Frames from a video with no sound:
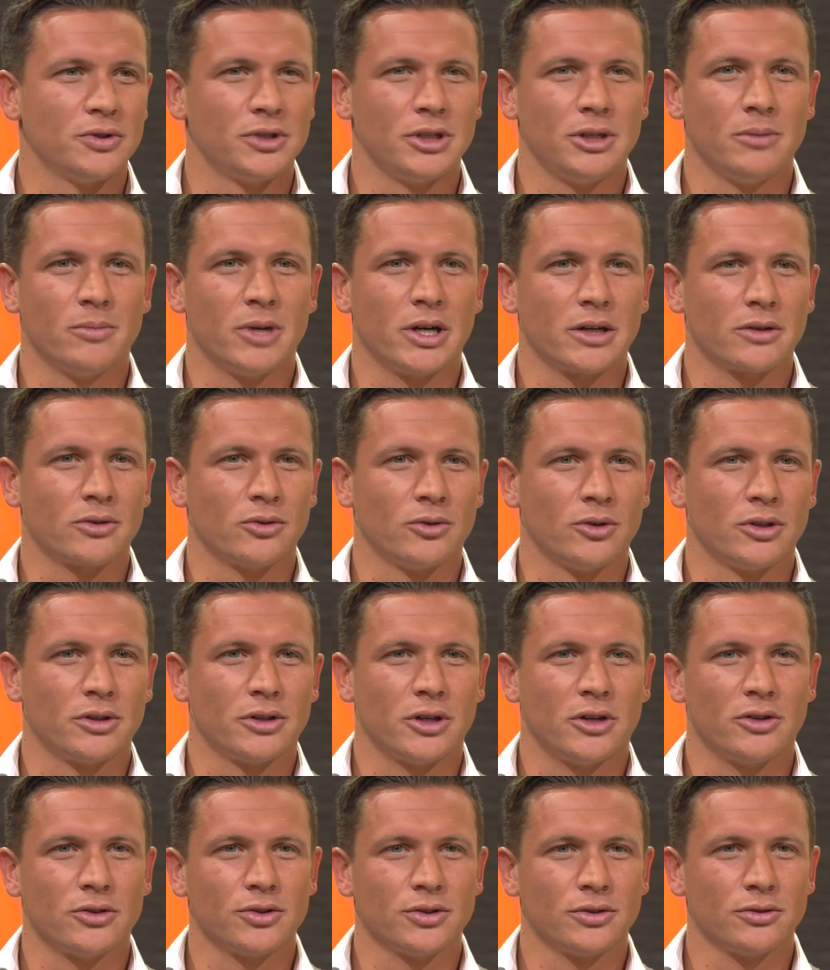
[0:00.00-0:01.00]
7.000, 8.000,
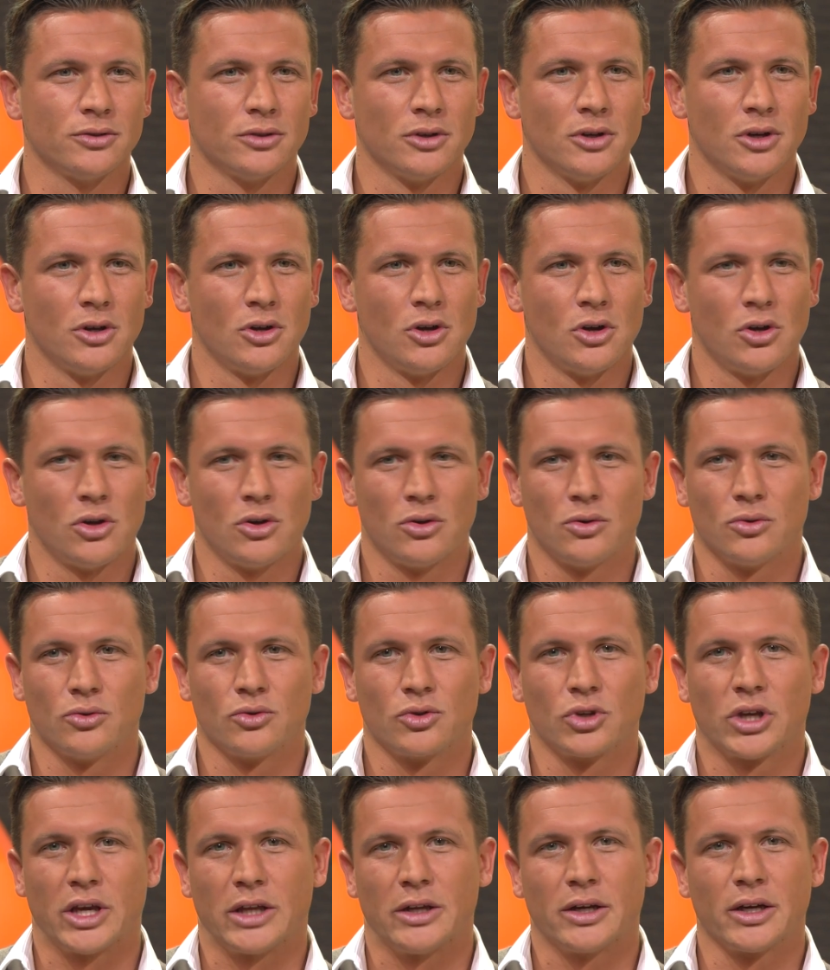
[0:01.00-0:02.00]
9.000.
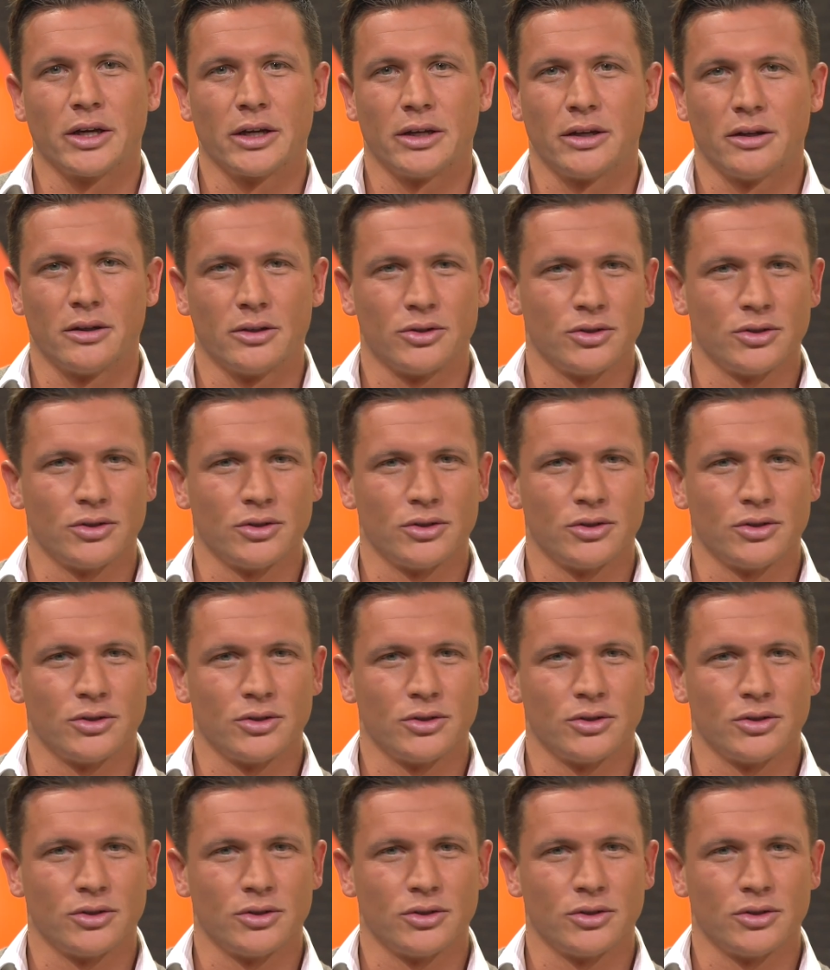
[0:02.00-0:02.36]
Und generell,